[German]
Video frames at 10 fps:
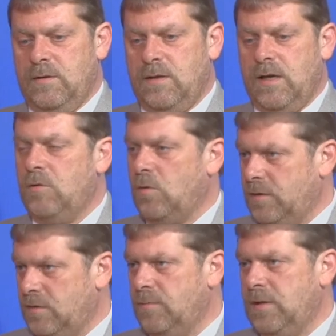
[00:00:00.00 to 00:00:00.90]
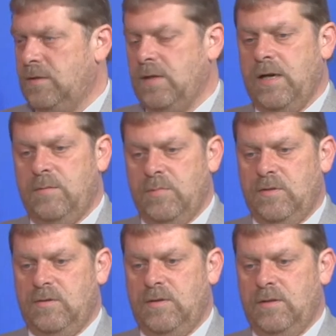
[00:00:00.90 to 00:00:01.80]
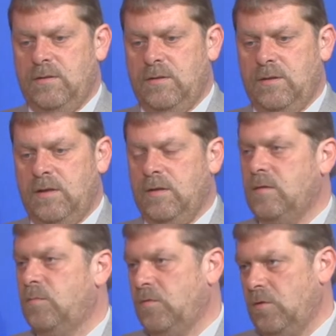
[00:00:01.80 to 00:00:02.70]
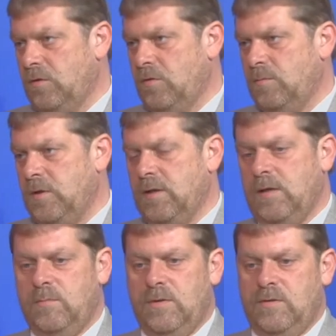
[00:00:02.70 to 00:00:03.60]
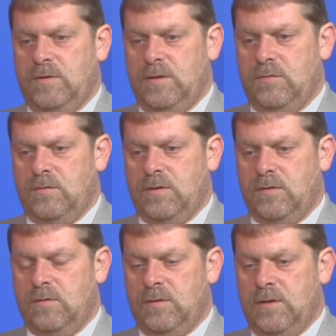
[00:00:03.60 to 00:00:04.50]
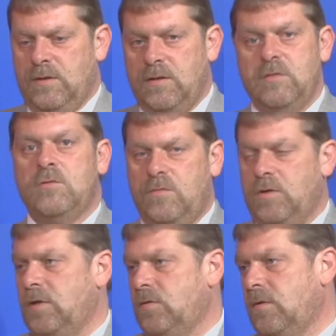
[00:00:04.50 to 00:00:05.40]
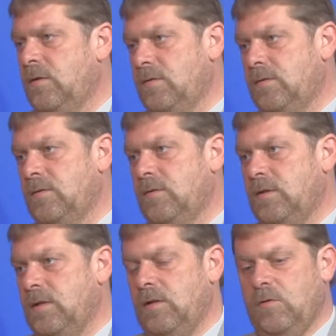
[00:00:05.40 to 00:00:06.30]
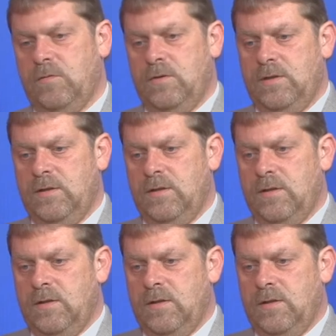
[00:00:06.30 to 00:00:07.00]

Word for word: äh, alle Orte mit einbeziehen, die die ganze Bevölkerung mit einbezieht und das nicht nur für die Touristen, sondern auch für die